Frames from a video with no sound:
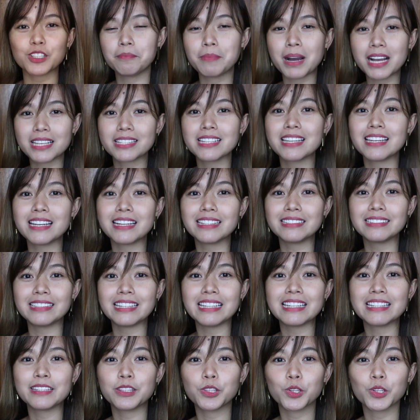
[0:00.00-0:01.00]
Base lang
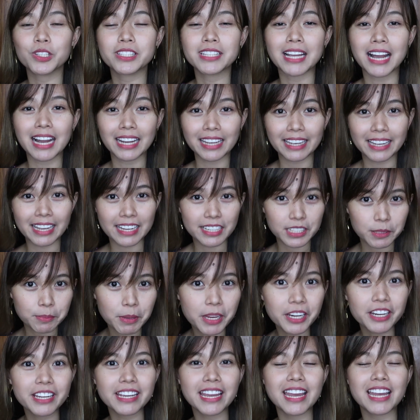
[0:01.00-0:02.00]
din to sa aking
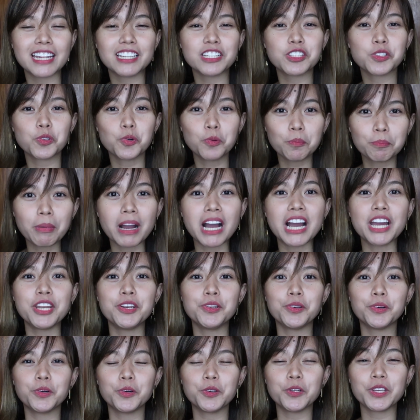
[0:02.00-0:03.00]
experience kung
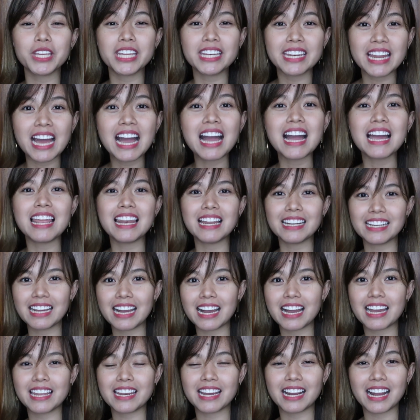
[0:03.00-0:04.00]
paano ko
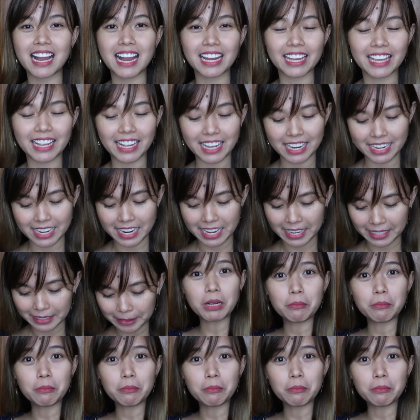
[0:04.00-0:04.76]
inaalagaan ang aking anak.